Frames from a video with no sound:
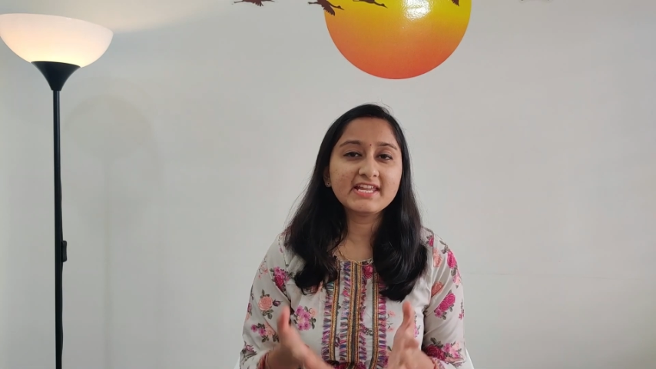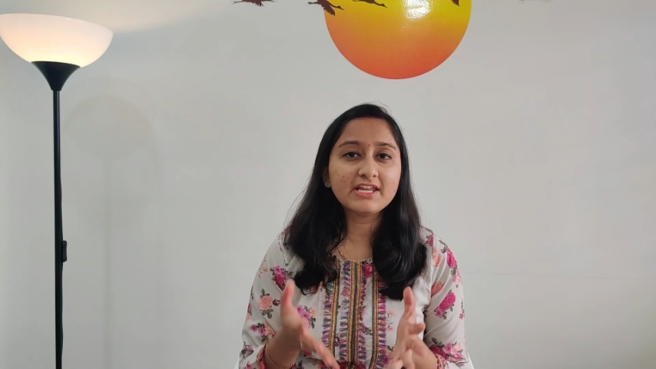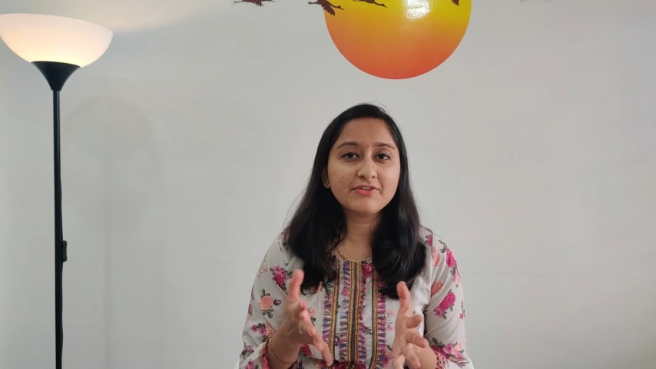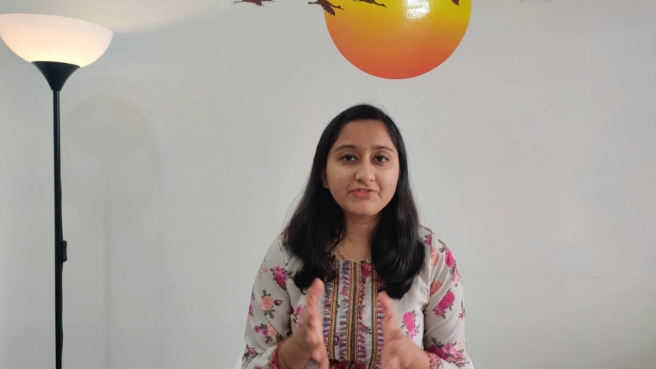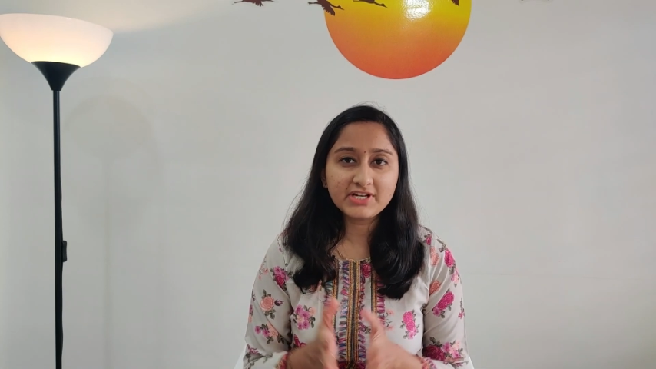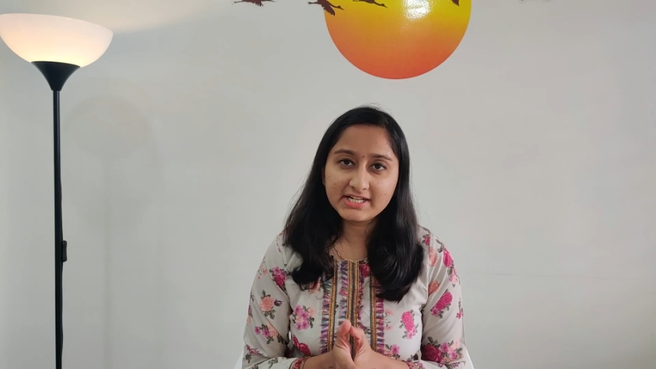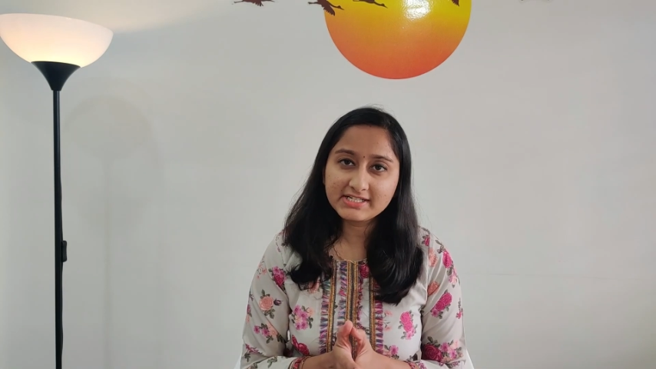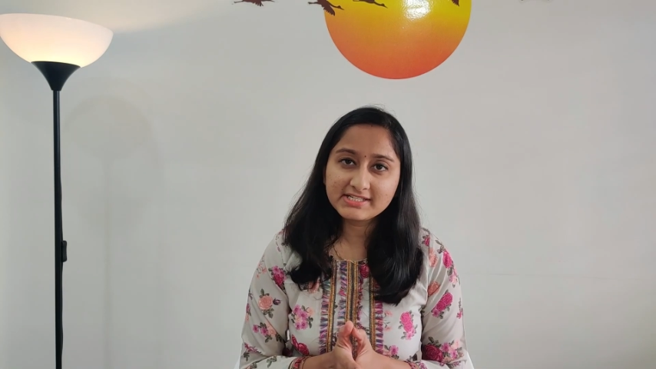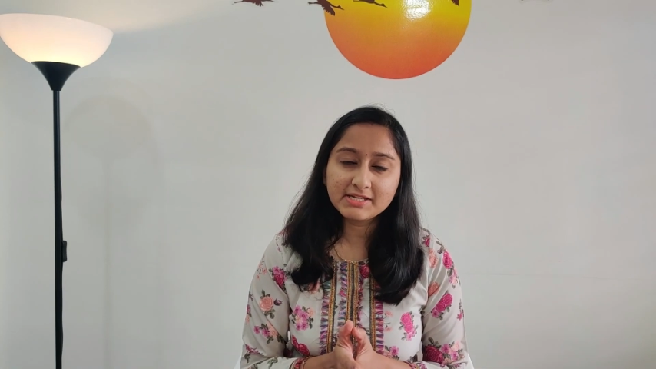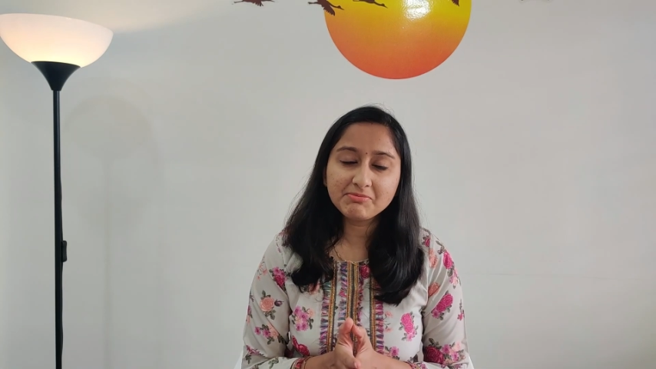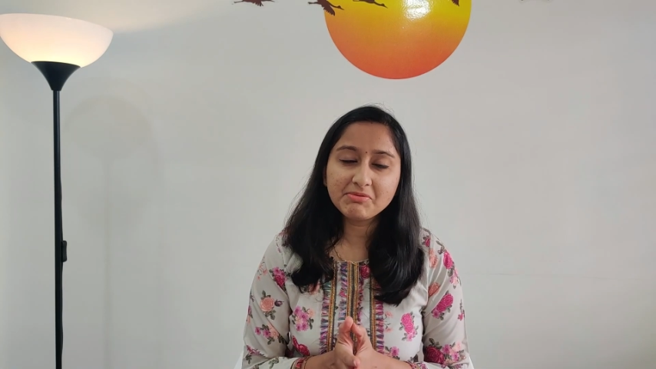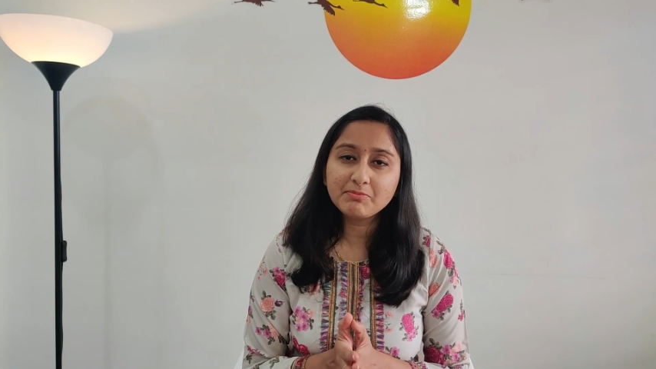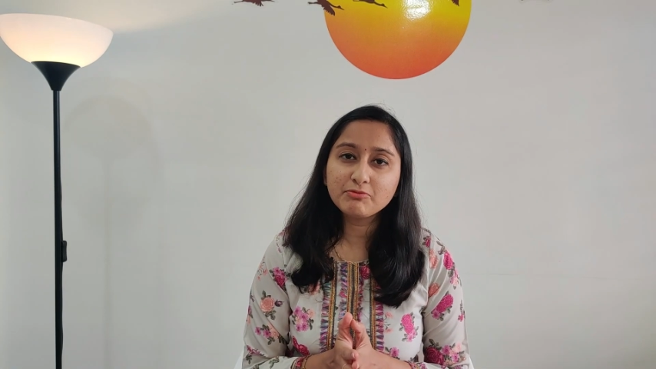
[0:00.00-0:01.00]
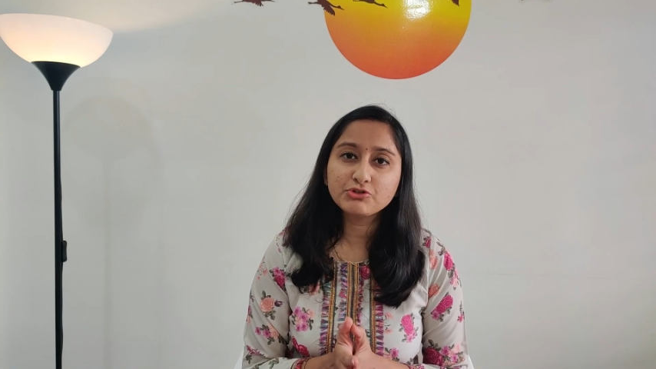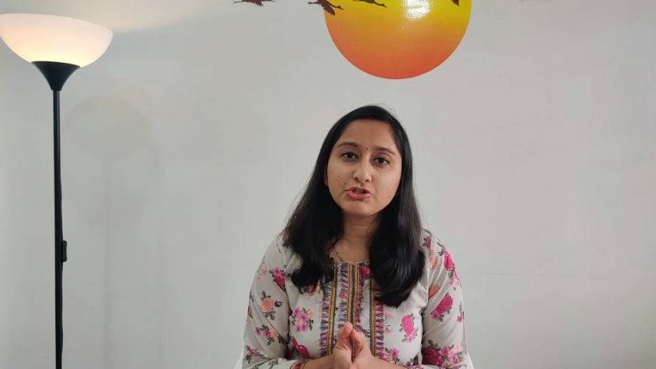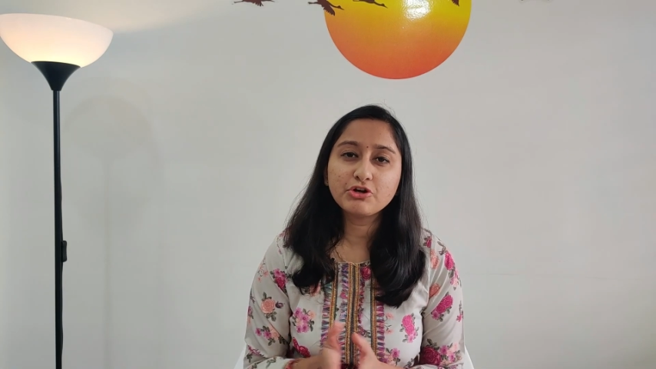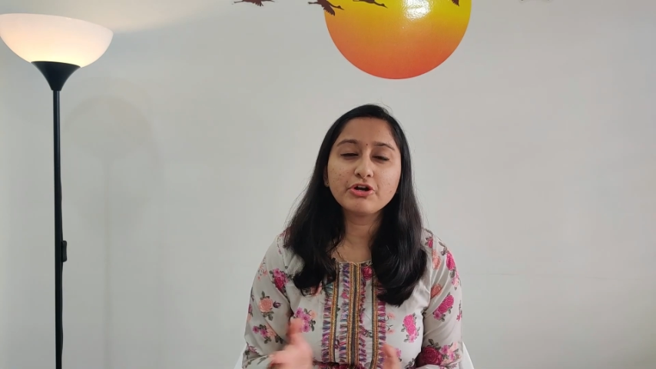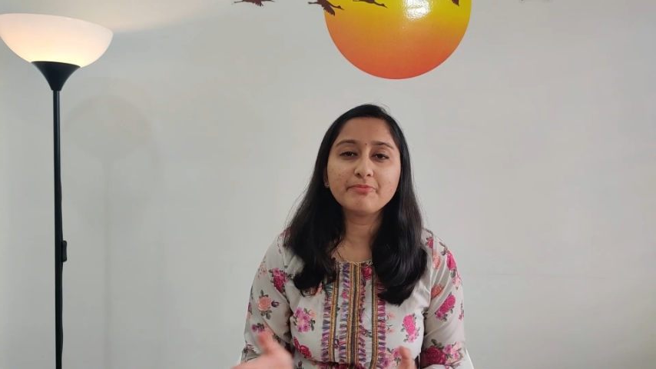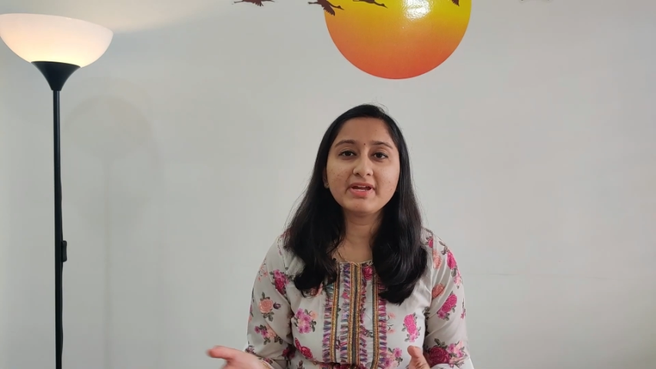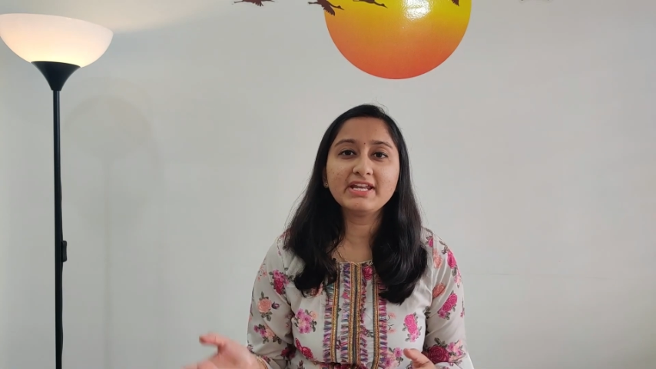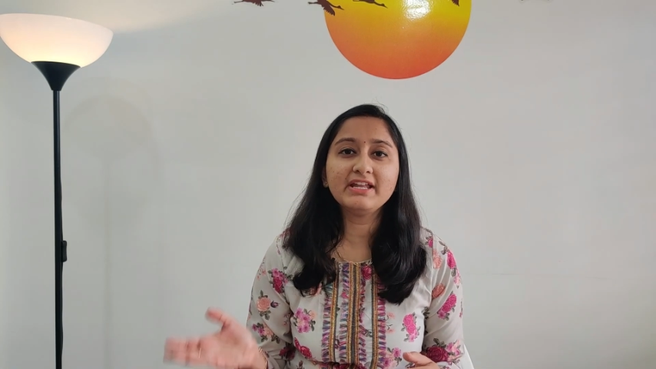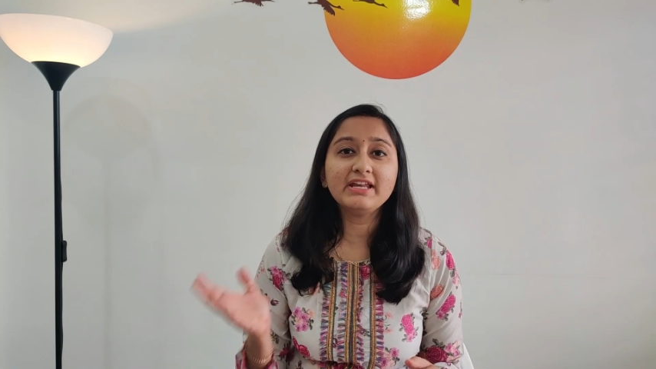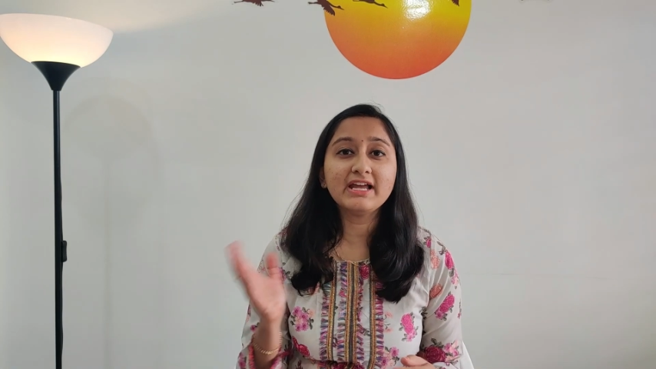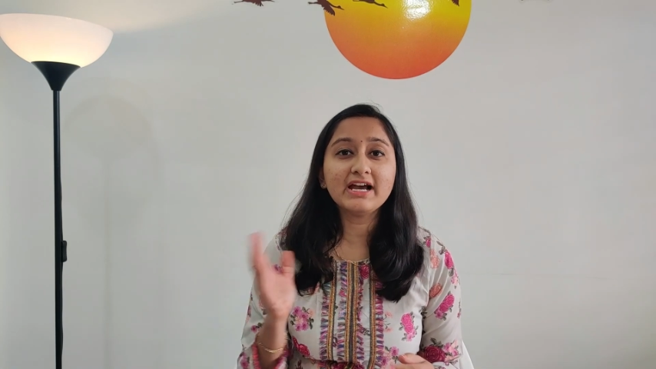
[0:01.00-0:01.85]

के फ्रेंड से भी पूछा और मैंने